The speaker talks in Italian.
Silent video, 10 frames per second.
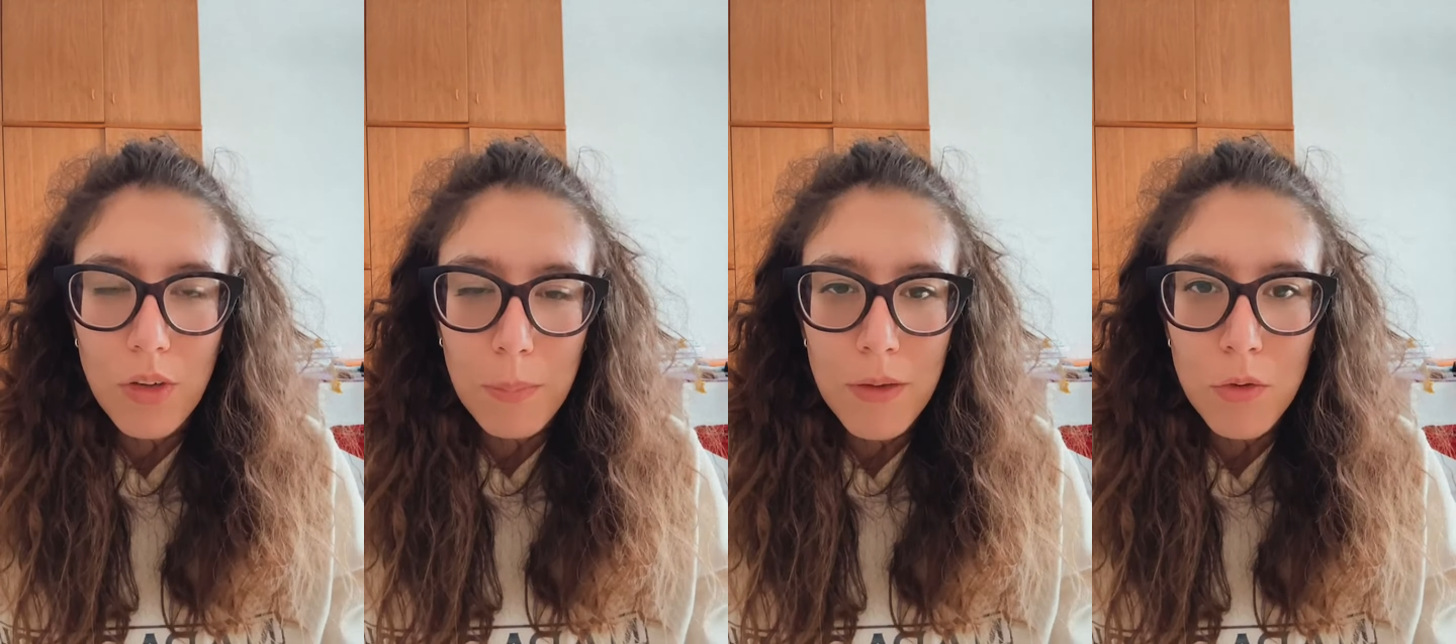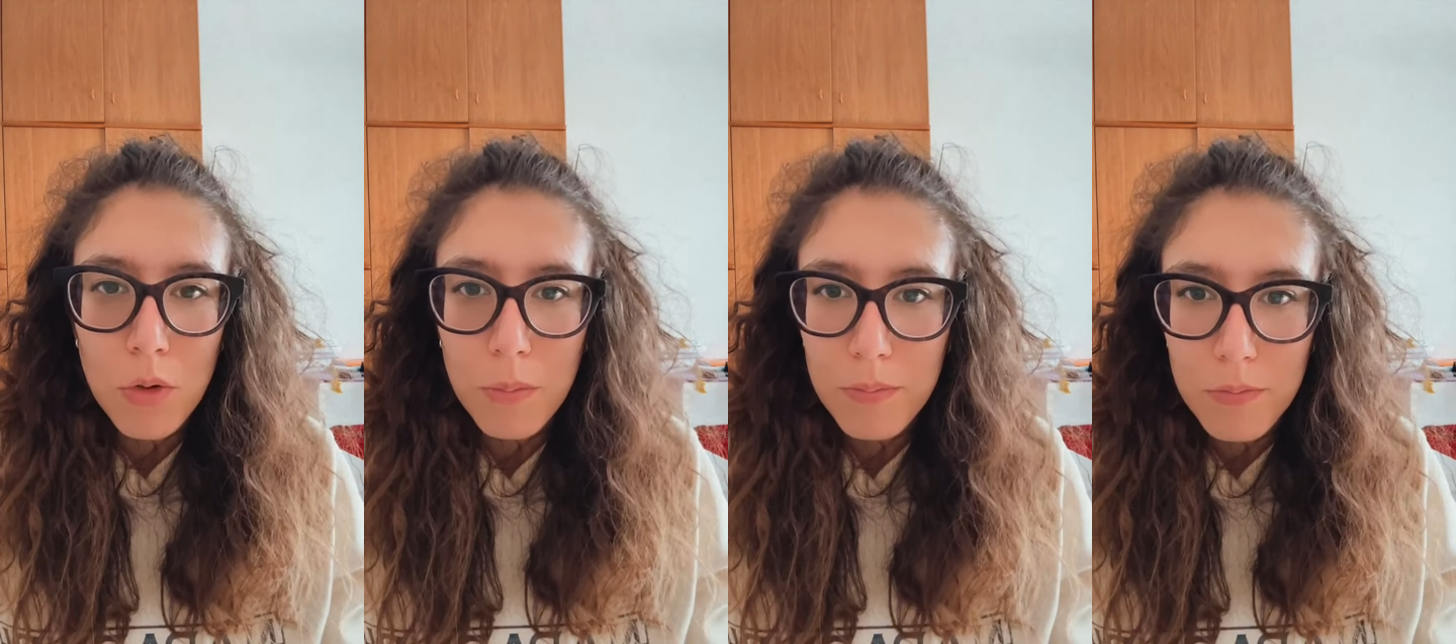
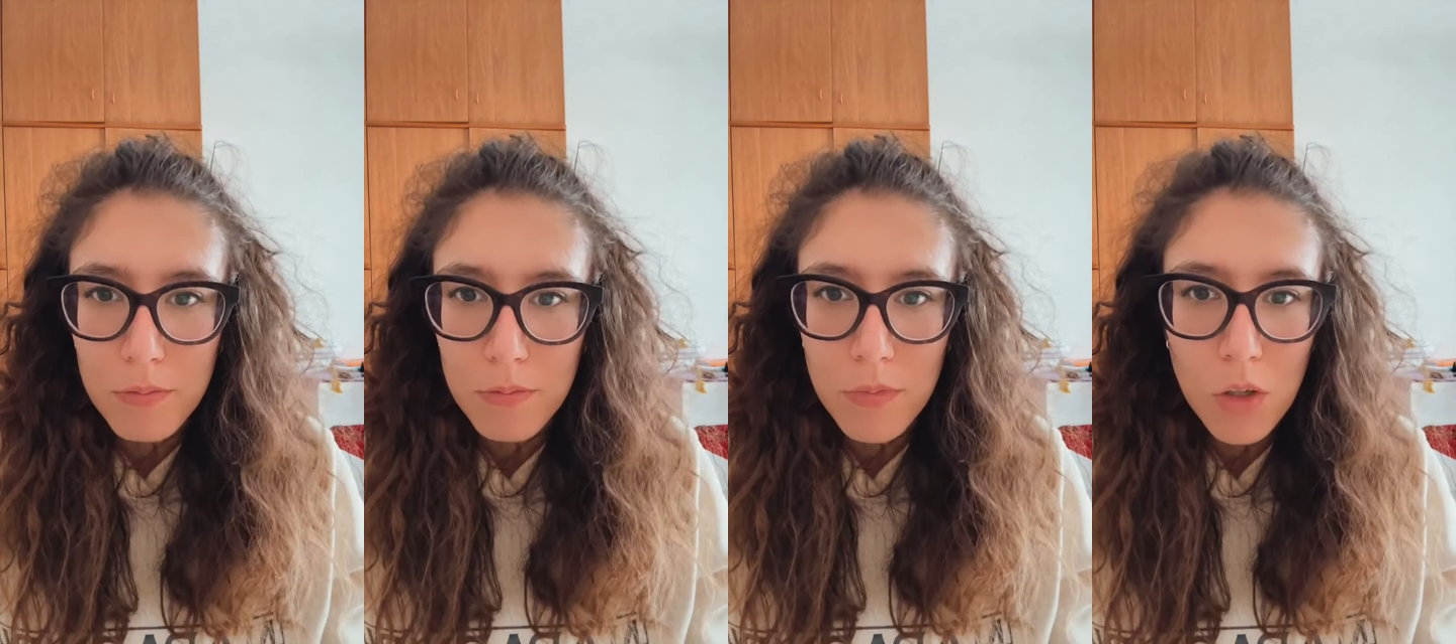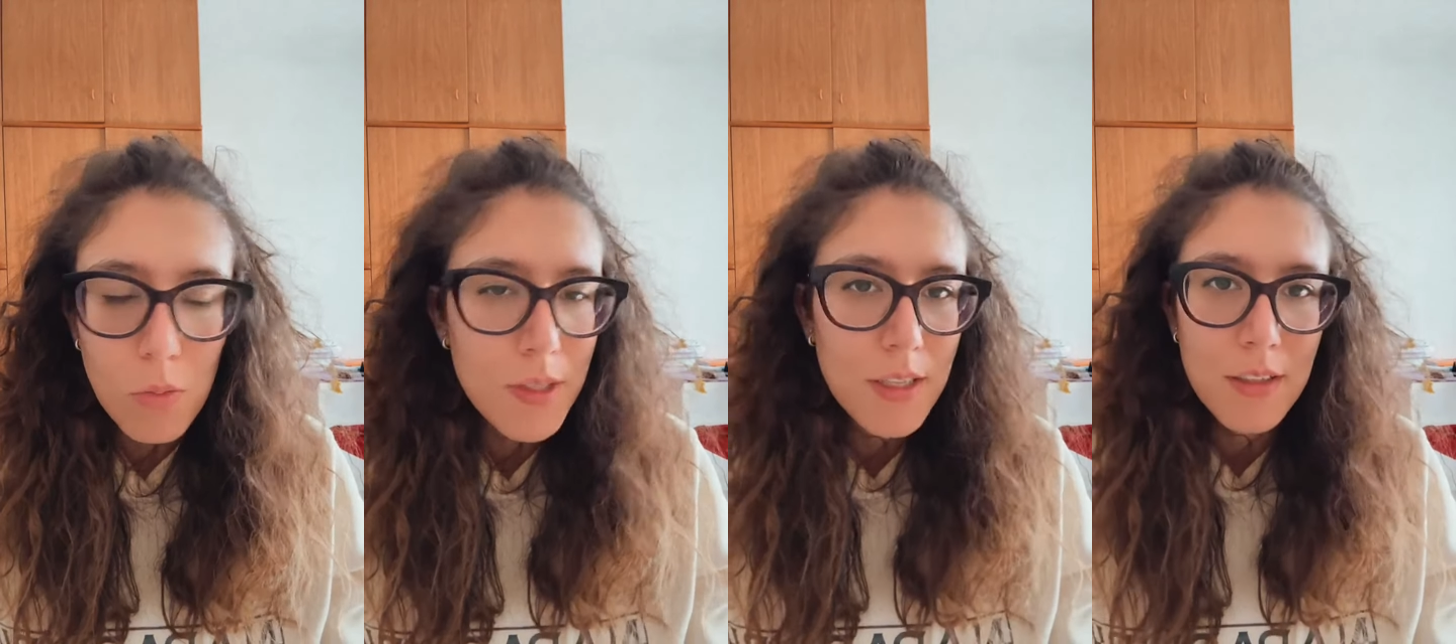sapevo
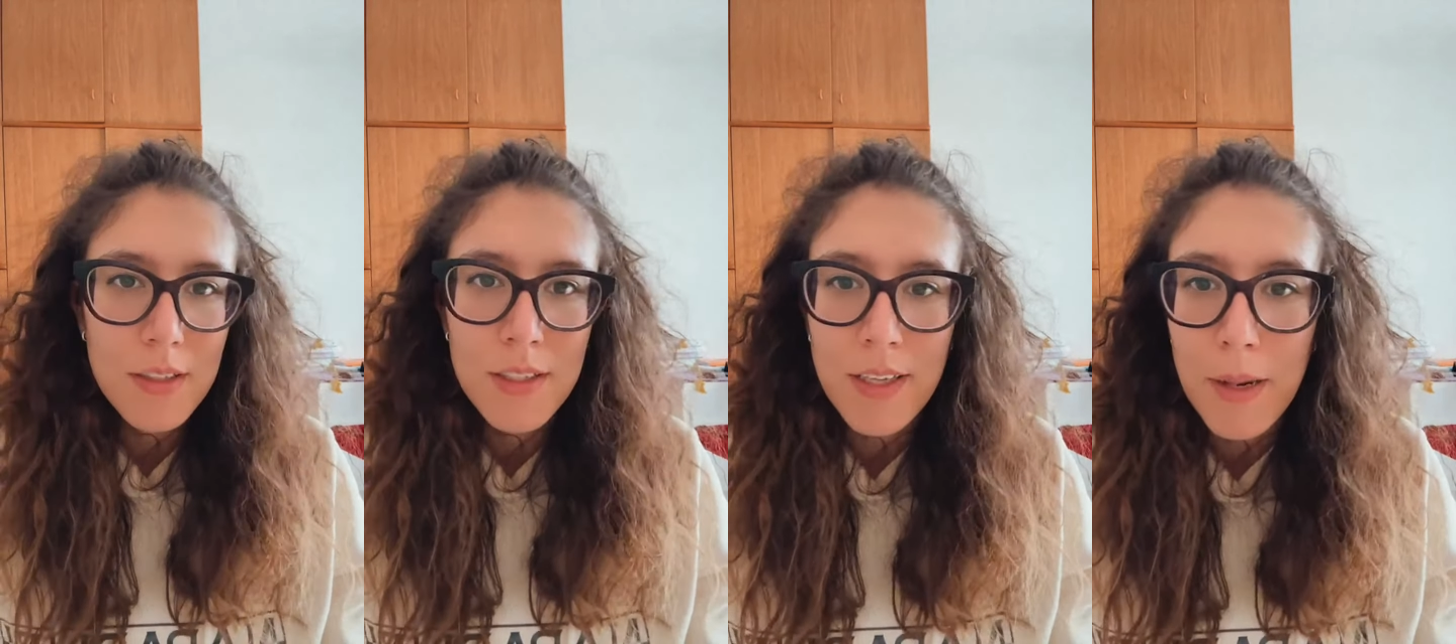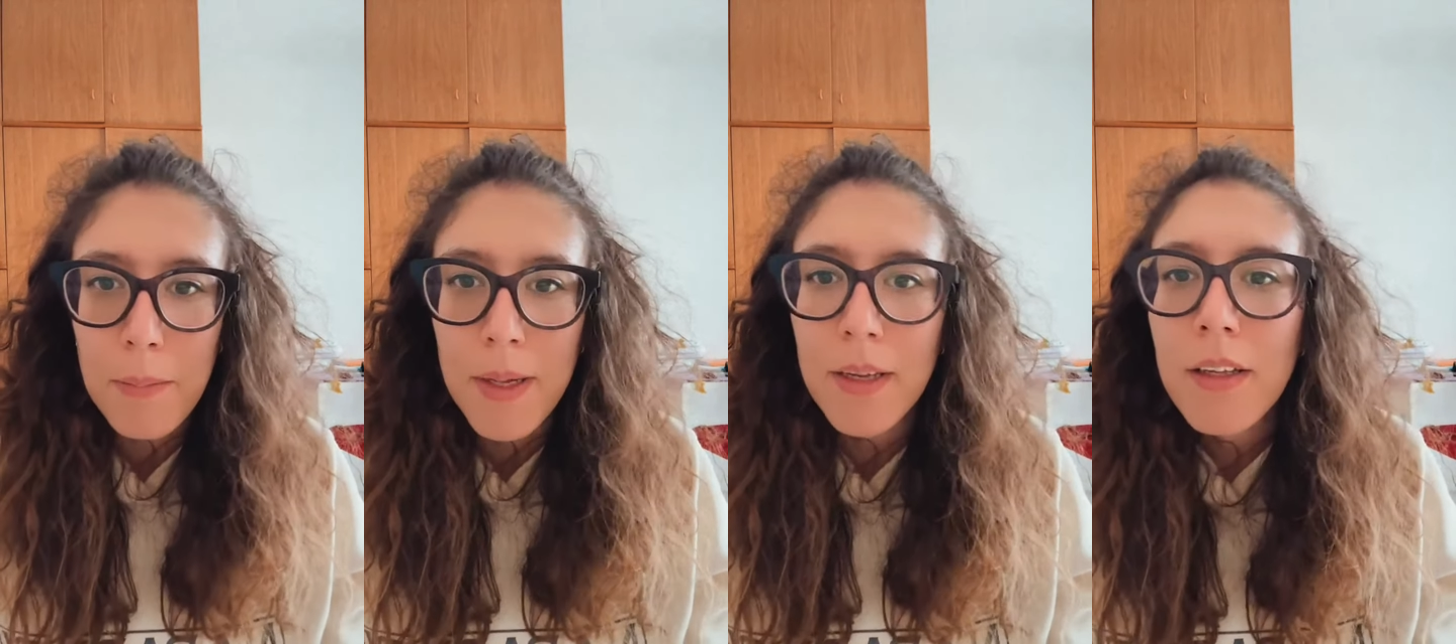come si
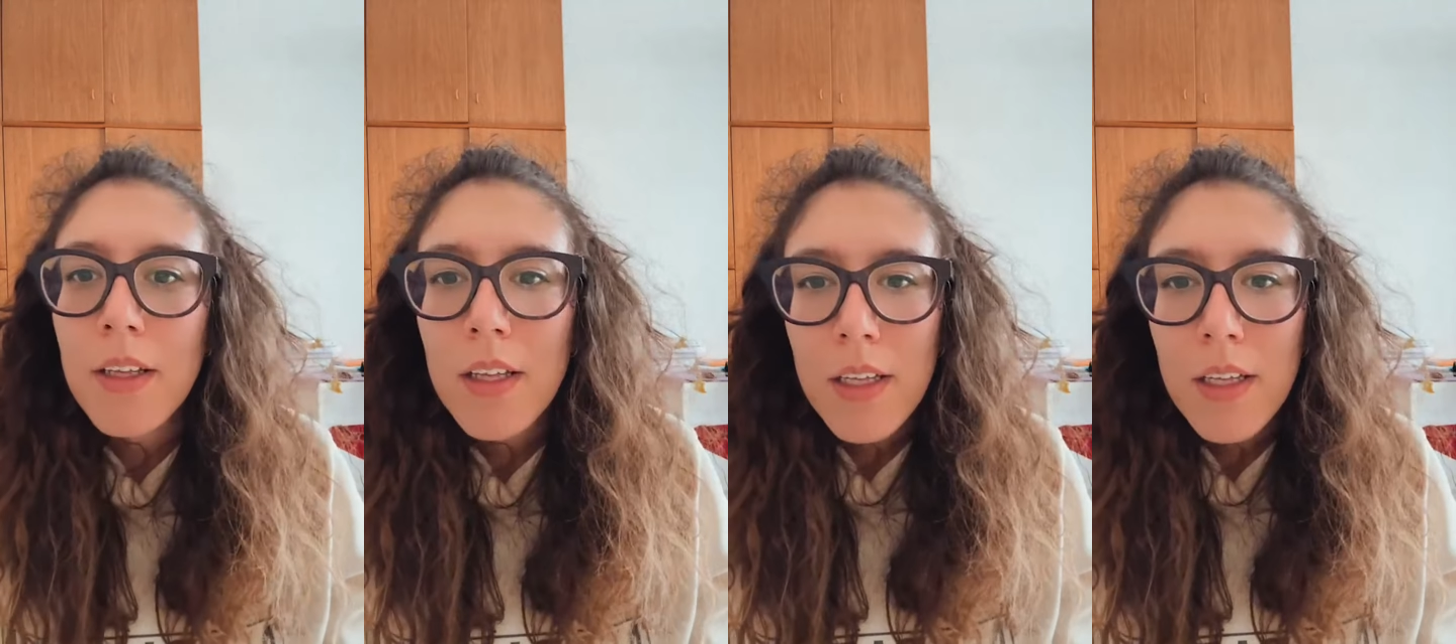sarebbe